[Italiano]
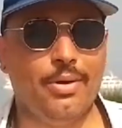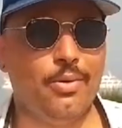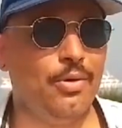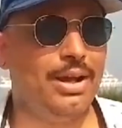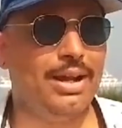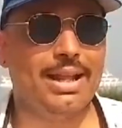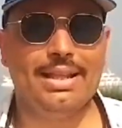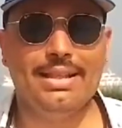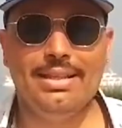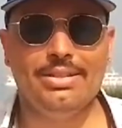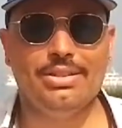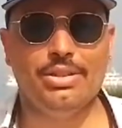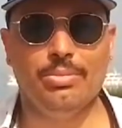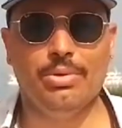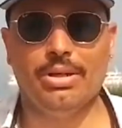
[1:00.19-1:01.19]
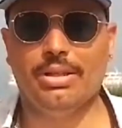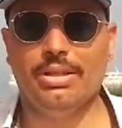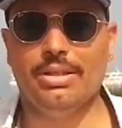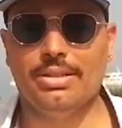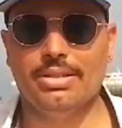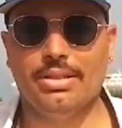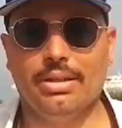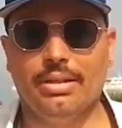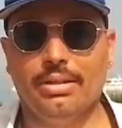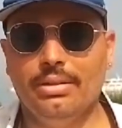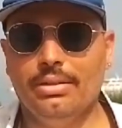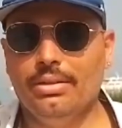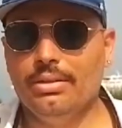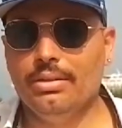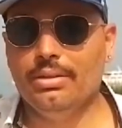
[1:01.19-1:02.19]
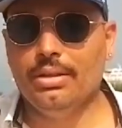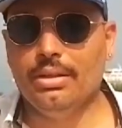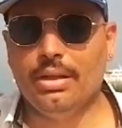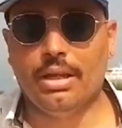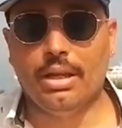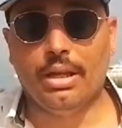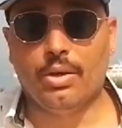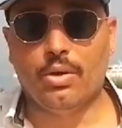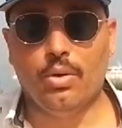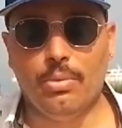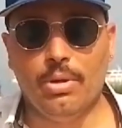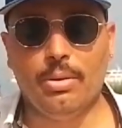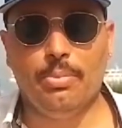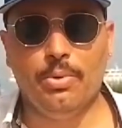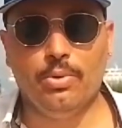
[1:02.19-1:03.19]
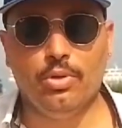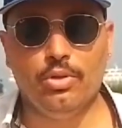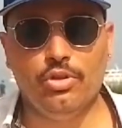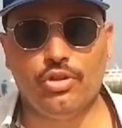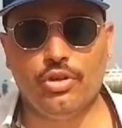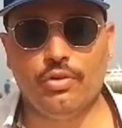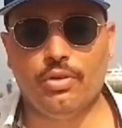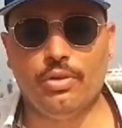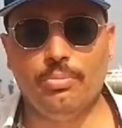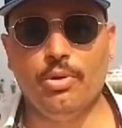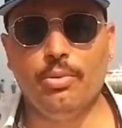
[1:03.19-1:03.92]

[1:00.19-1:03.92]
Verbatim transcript: è un grandissimo artista. E come appunto dicevo il mio